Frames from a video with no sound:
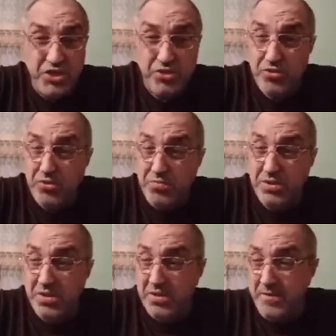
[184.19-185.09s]
что
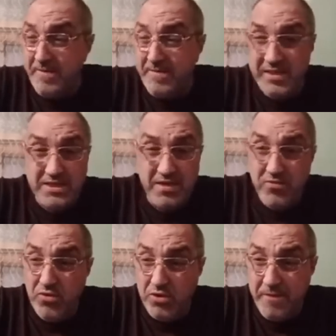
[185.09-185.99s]
был
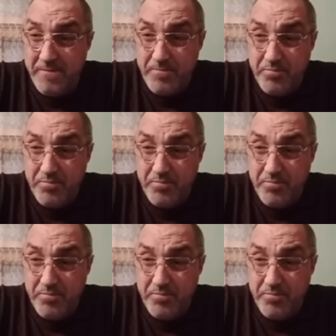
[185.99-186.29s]
разговор.